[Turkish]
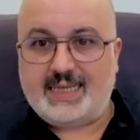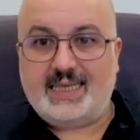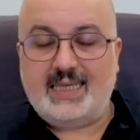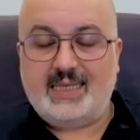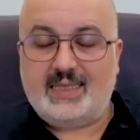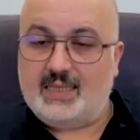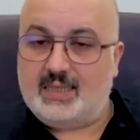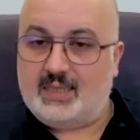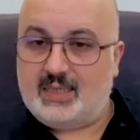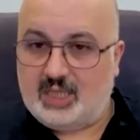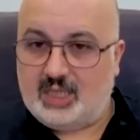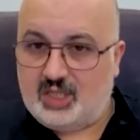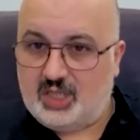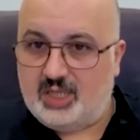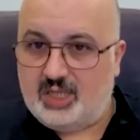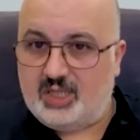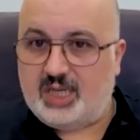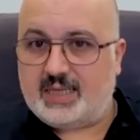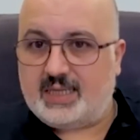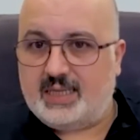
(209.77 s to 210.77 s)
Kesin
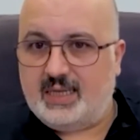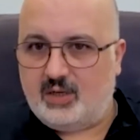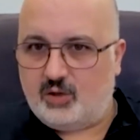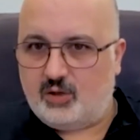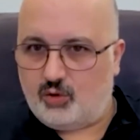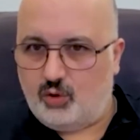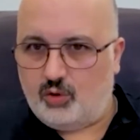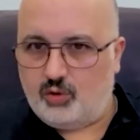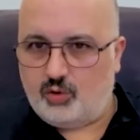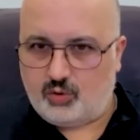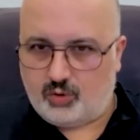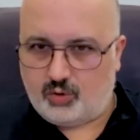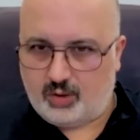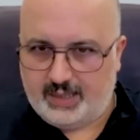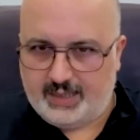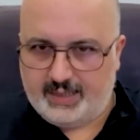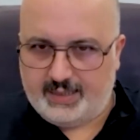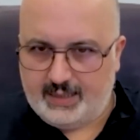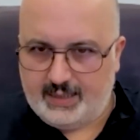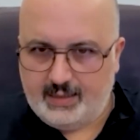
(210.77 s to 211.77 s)
seçileceklerini
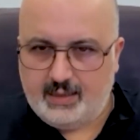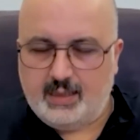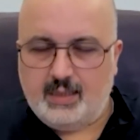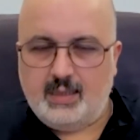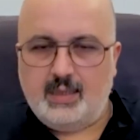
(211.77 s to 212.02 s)
gördükleri